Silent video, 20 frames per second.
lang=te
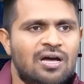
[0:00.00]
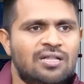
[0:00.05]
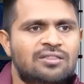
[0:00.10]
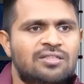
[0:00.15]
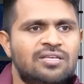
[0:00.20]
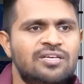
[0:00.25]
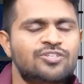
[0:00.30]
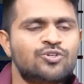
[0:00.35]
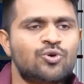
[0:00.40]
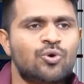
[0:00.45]
అది
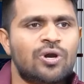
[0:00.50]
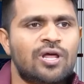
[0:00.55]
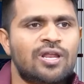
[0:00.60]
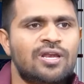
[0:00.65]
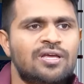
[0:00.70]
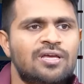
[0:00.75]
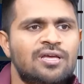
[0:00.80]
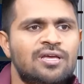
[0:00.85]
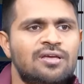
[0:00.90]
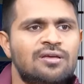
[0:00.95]

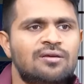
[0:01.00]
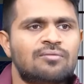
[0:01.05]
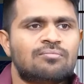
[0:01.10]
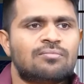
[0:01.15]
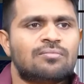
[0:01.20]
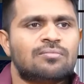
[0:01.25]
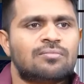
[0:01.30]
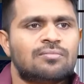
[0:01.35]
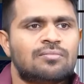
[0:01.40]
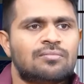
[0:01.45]
తీసుకోవడానికి
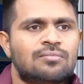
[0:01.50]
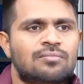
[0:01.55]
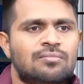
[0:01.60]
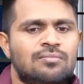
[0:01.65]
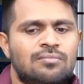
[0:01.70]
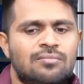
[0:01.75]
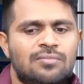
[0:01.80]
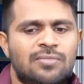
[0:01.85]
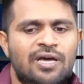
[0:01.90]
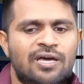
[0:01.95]

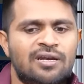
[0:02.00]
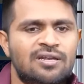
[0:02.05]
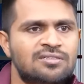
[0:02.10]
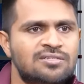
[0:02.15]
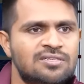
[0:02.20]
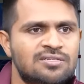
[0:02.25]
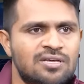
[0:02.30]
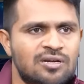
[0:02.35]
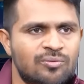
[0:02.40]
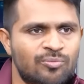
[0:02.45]

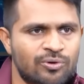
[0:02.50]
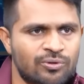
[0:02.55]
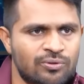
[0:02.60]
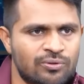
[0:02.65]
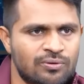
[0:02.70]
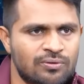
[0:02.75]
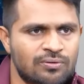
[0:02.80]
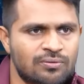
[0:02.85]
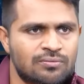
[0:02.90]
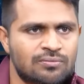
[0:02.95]
ఎనర్జీ
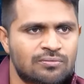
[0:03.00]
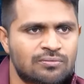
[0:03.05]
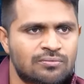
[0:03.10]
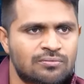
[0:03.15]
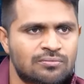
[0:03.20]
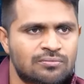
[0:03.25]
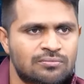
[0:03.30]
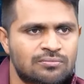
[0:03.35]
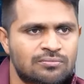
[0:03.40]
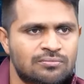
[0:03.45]
సరిపోదు
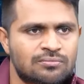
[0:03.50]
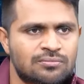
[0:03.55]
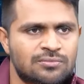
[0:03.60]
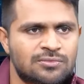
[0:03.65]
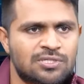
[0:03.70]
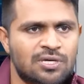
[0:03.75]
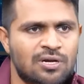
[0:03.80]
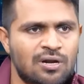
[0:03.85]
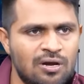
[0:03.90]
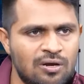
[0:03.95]

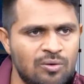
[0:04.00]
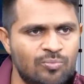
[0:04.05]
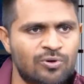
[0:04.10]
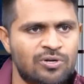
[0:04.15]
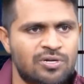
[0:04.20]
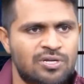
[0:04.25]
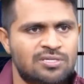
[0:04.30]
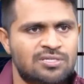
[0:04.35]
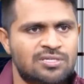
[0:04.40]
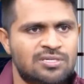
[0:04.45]
చిరాకు
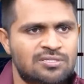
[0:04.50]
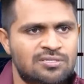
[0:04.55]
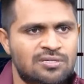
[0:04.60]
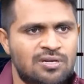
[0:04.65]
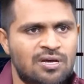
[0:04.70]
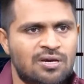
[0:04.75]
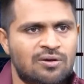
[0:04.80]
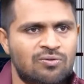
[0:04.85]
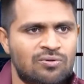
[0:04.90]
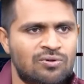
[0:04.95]

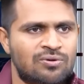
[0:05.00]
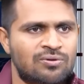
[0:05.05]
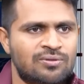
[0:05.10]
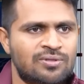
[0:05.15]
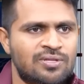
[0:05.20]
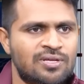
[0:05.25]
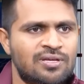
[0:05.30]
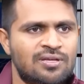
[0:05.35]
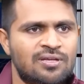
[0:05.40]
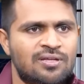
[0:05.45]
పుట్టించేసేలాగా
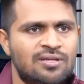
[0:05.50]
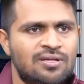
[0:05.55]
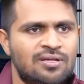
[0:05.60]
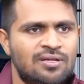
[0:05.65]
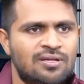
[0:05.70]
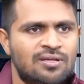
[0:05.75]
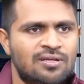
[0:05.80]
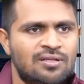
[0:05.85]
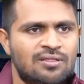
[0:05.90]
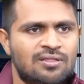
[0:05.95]
ఉంటుంది
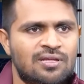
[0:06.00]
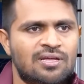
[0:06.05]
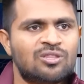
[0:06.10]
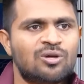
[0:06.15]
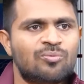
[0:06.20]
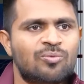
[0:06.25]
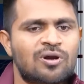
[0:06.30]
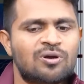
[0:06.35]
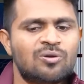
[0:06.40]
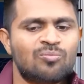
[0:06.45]

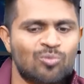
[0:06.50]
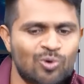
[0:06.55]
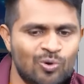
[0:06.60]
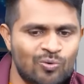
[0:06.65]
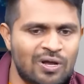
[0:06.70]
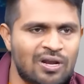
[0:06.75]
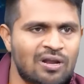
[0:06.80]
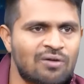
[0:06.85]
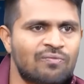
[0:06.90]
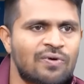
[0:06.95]
దాంతోపాటు
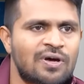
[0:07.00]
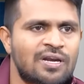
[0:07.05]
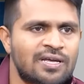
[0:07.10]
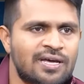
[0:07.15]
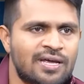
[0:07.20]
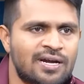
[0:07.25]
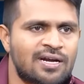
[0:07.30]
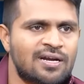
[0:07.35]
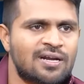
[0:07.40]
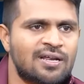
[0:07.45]
మూవ్ అని అవ్వాలి
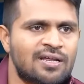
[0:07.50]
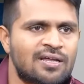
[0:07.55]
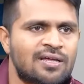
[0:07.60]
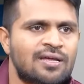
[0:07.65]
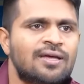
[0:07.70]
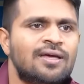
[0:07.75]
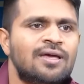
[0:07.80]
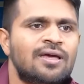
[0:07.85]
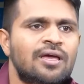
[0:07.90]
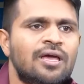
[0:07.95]
అని అంటే
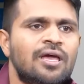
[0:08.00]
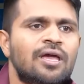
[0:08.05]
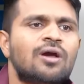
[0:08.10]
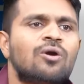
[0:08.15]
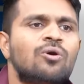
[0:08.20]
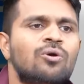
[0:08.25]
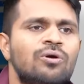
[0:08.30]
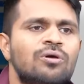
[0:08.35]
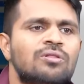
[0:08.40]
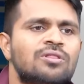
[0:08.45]

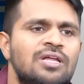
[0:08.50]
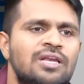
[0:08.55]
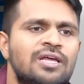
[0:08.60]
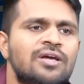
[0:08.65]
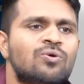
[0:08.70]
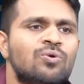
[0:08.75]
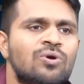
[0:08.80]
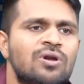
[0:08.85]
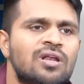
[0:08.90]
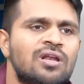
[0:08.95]
ఎక్కడో
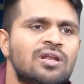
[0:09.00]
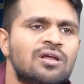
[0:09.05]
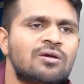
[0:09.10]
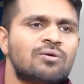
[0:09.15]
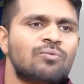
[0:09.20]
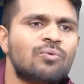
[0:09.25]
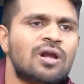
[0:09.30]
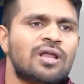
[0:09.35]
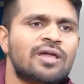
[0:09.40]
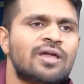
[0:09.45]
తెలియకుండానే
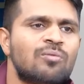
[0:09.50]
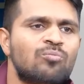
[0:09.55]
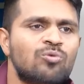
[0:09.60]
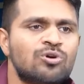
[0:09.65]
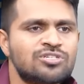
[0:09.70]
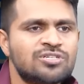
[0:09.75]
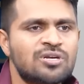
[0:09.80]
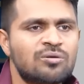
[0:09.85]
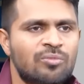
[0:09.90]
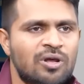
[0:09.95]
వాళ్ళ
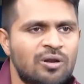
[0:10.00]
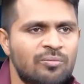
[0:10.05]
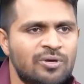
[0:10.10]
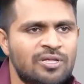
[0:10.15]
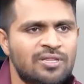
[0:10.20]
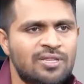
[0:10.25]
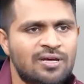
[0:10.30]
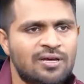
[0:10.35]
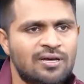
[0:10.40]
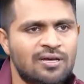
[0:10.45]
ఎమోషన్ మన
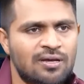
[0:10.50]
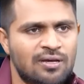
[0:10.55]
మీద